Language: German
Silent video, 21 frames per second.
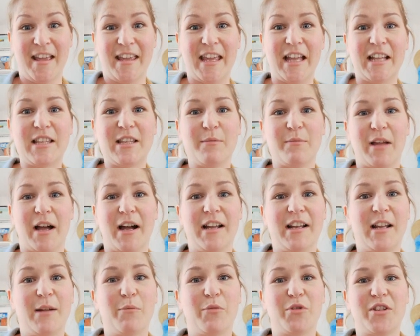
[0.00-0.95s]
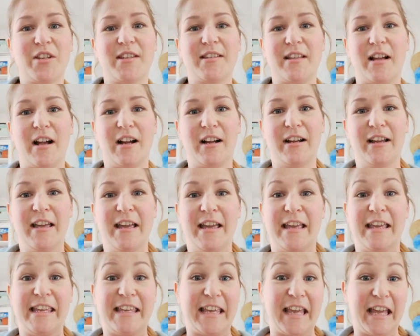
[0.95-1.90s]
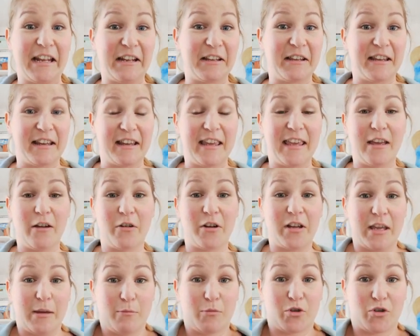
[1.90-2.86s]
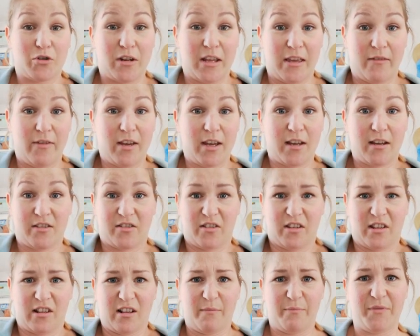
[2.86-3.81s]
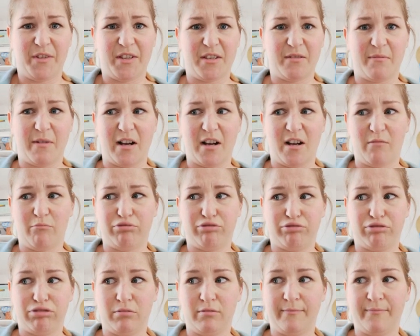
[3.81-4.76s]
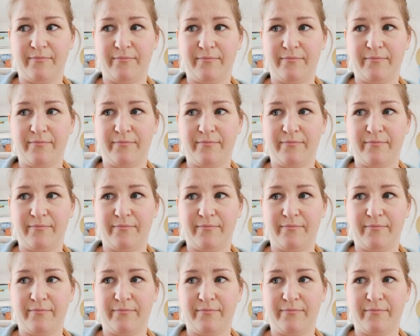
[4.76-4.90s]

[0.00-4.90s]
Jetzt im Nachhinein muss ich sagen, ich kenne den Georg eben schon ewig, also ich glaube, das war, pff,